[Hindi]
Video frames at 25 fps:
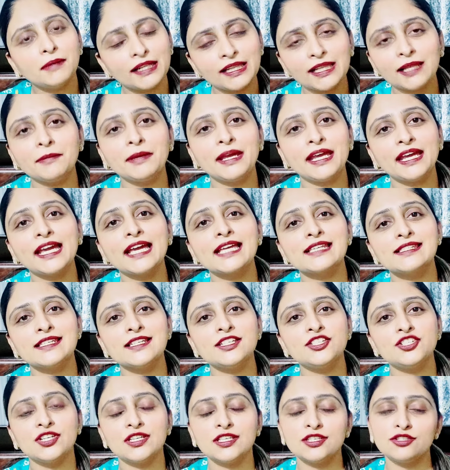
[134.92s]
मतलब एक
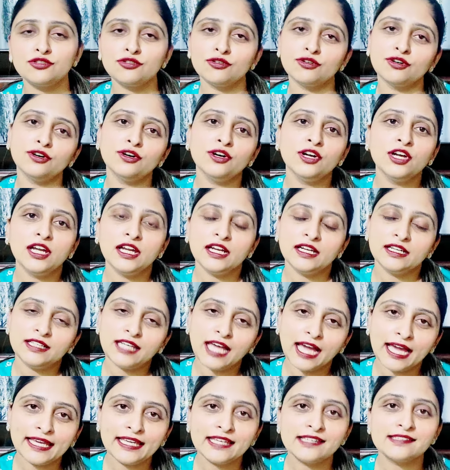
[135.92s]
ऐसी चीज़ जो
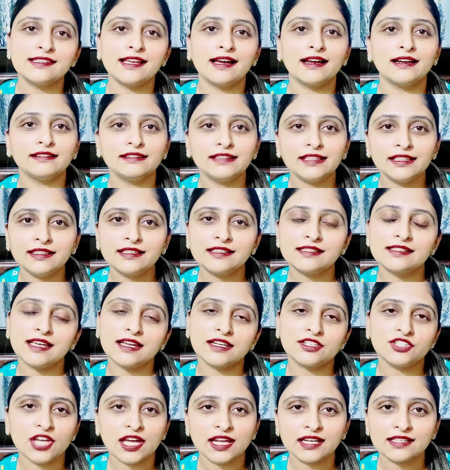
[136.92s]
ढाई हज़ार तीन
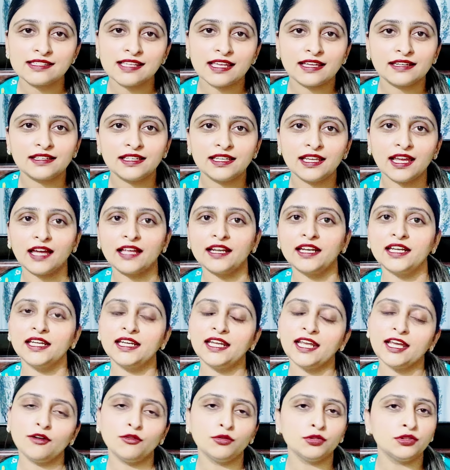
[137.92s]
हज़ार चार हज़ार की आ
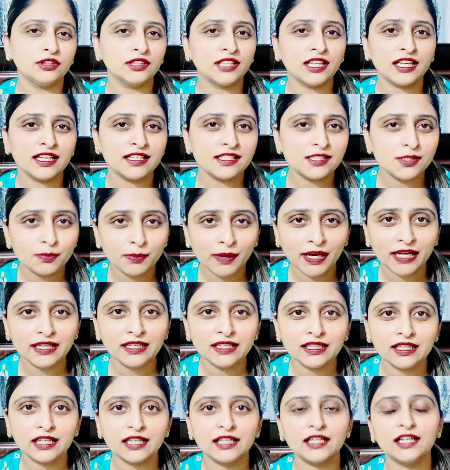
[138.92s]
रही है उतना
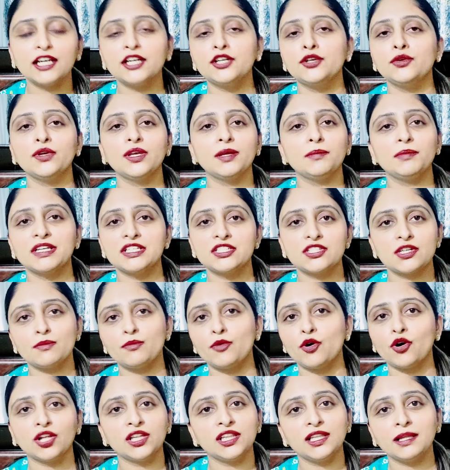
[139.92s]
स्पेंड करना क्योंकि
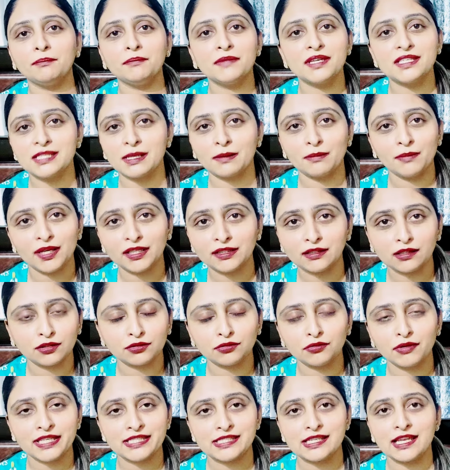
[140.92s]
बच्चा बहुत लंबे समय
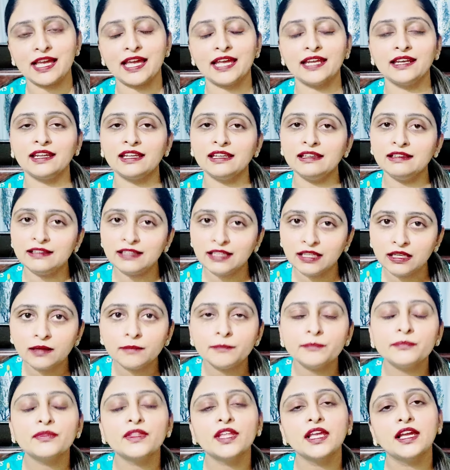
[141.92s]
तक तो ऐसा है नहीं कि
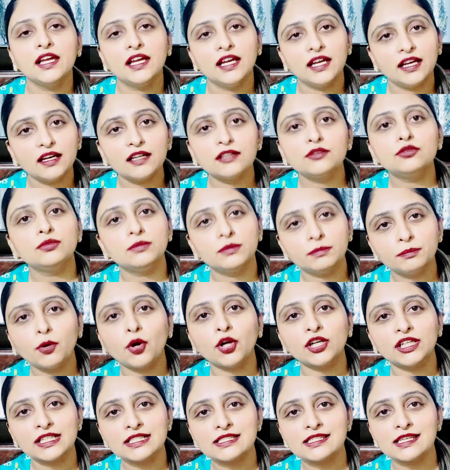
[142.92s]

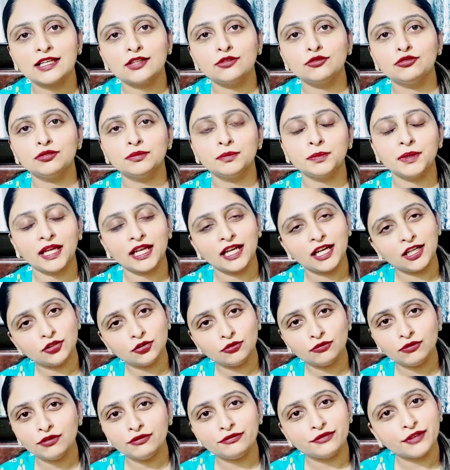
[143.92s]
बॉटल से ही दूध पिएगा
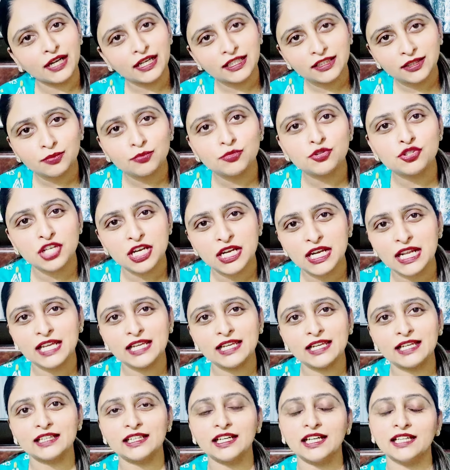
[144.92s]
तो वो वर्थ मुझे
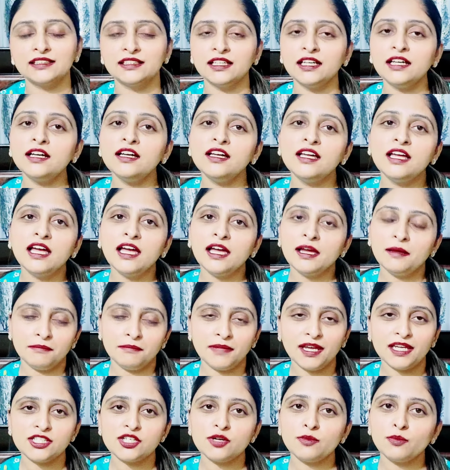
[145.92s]
नहीं लग रहा था
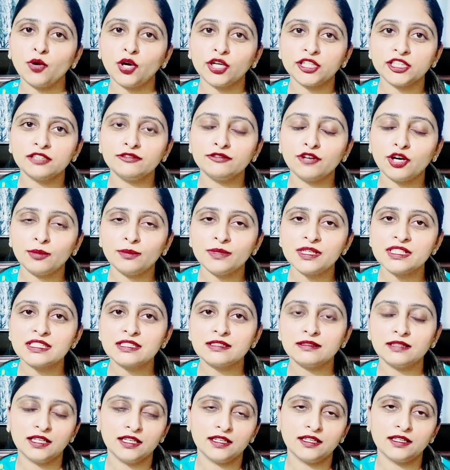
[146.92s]
मैं जब वाटर
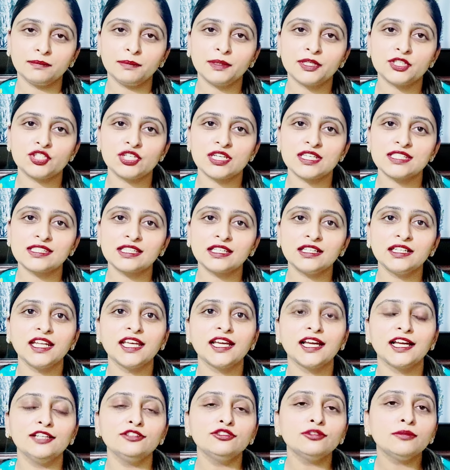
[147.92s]
वार्मर परचेज
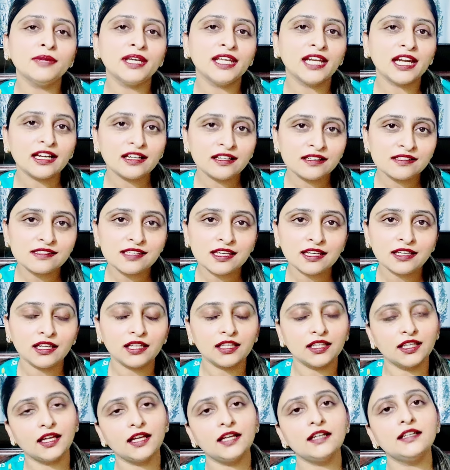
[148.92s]
करने गई तो मेरा कंसर्न
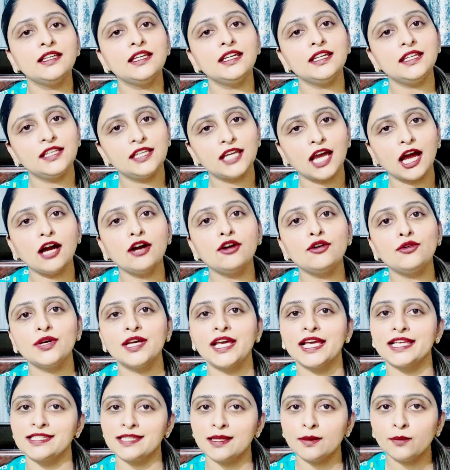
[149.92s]
ये था कि क्या
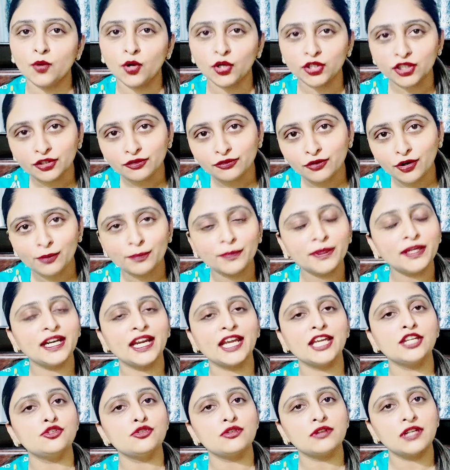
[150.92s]
कोई ऐसा वाटर
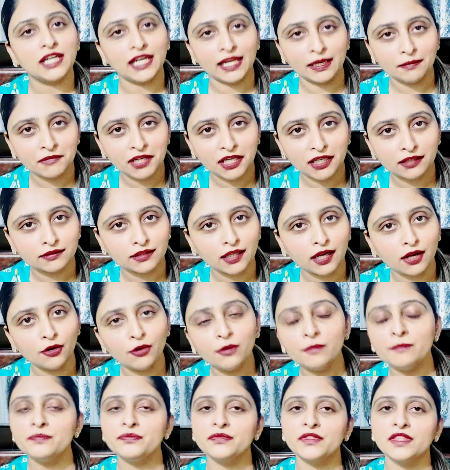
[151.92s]
वार्मर है जो क्लेम करता
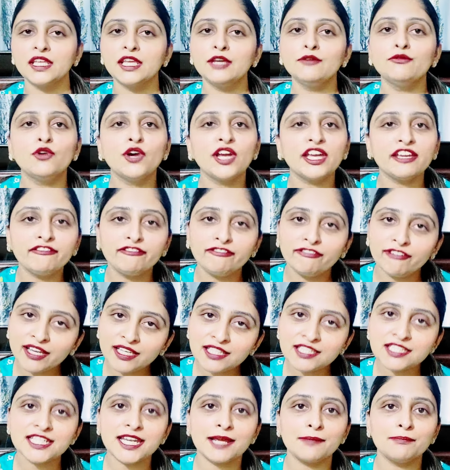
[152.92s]
हो कि वो एक
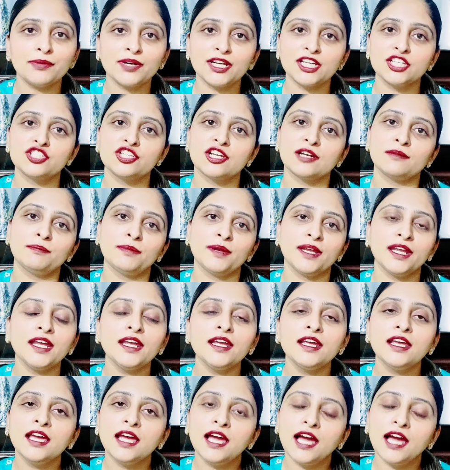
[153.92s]
फिक्स टेम्परेचर पे